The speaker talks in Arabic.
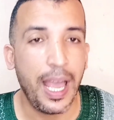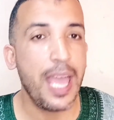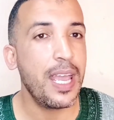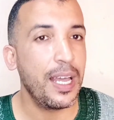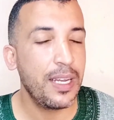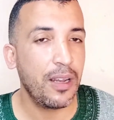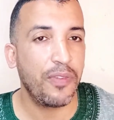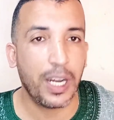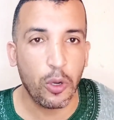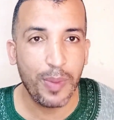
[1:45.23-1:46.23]
أي أن
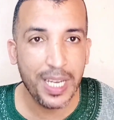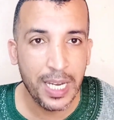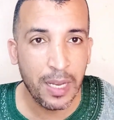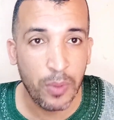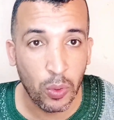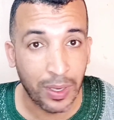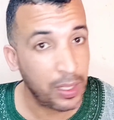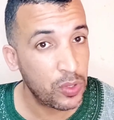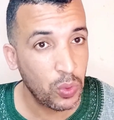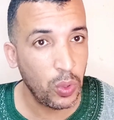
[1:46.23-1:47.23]
الفرق بين النبي
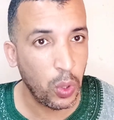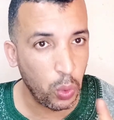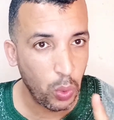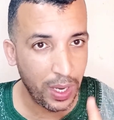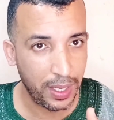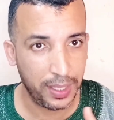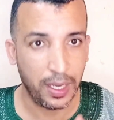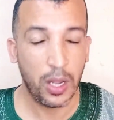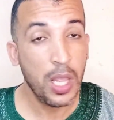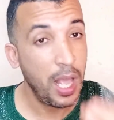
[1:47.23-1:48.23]
والرسول هو
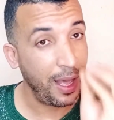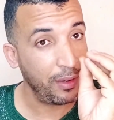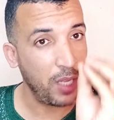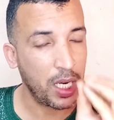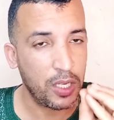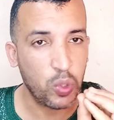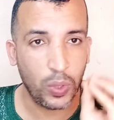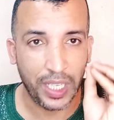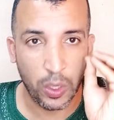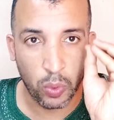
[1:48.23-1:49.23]
هذا أن
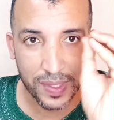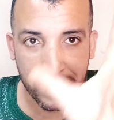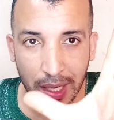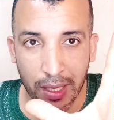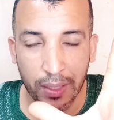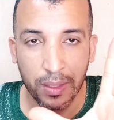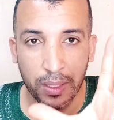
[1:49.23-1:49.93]
الرسول كيوصل